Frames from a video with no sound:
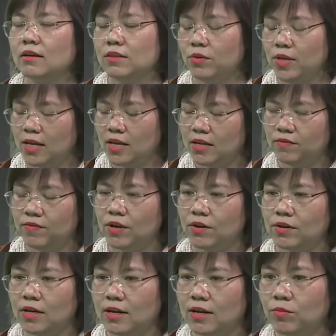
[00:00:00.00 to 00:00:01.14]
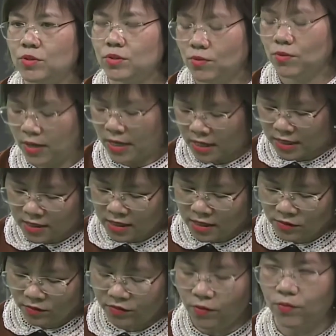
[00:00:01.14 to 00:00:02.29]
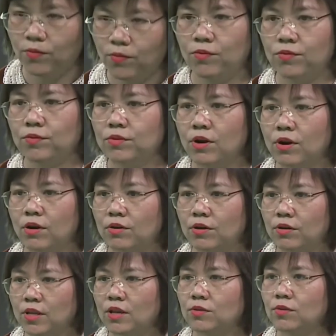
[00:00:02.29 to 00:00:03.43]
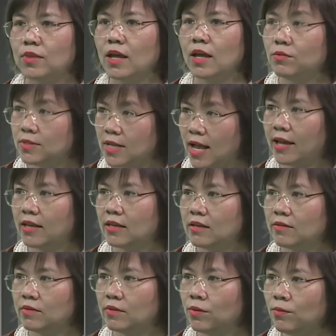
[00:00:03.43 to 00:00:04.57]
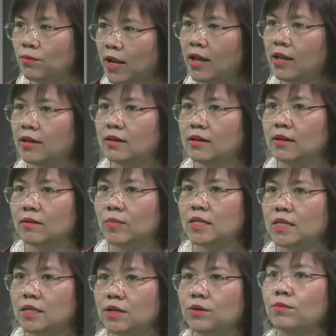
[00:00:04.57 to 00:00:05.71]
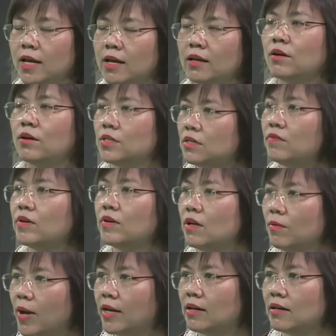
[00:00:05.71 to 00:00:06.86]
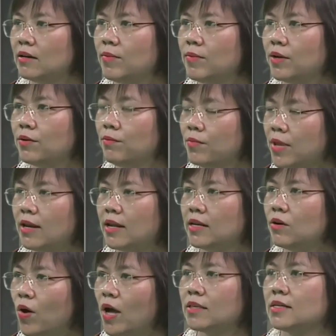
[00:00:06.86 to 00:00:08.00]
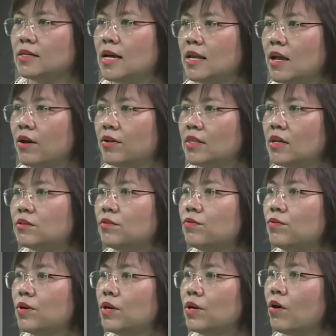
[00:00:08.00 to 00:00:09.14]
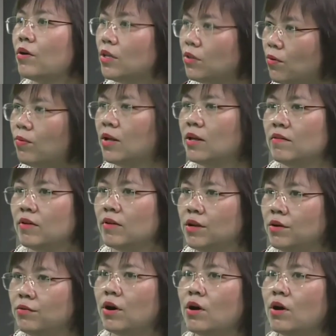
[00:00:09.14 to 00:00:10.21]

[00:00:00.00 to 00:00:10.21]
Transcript: Tuy nhiên thì phải nói rằng là một số các cái tác dụng phụ nó có thể tồn tại lâu dài, thì cũng nên bác sĩ cũng nên nói trước với người bệnh để người bệnh cũng biết là đến khoảng thời gian nào thì tác dụng phụ thì nó kết thúc, và nếu nó không